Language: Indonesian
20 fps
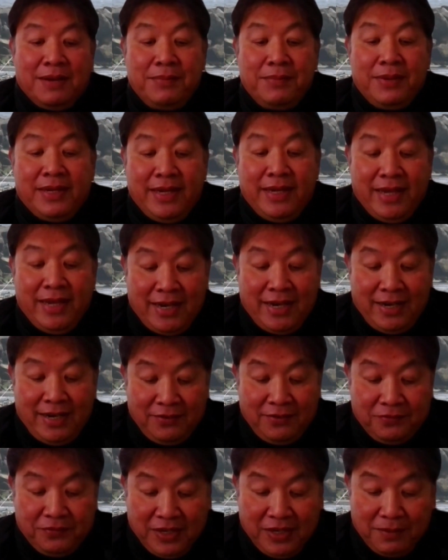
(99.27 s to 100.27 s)

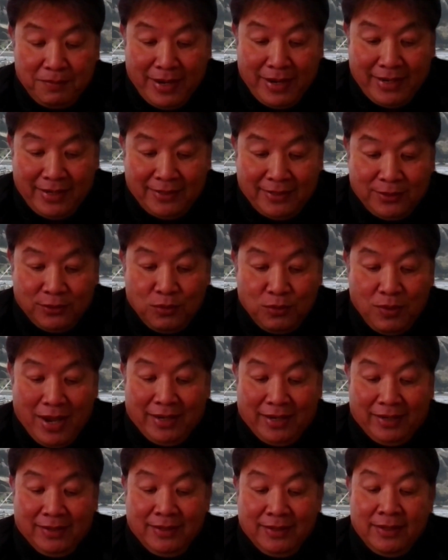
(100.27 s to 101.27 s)
Demikian firman
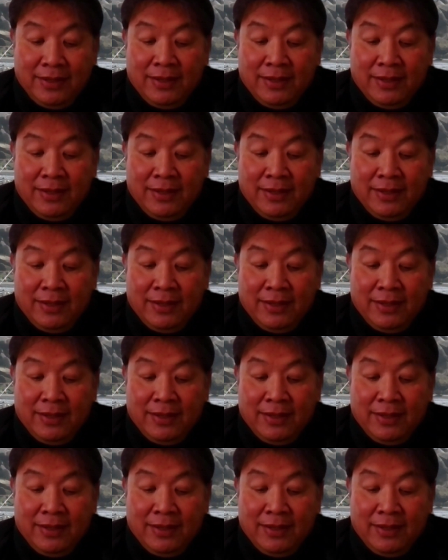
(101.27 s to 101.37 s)
Tuhan.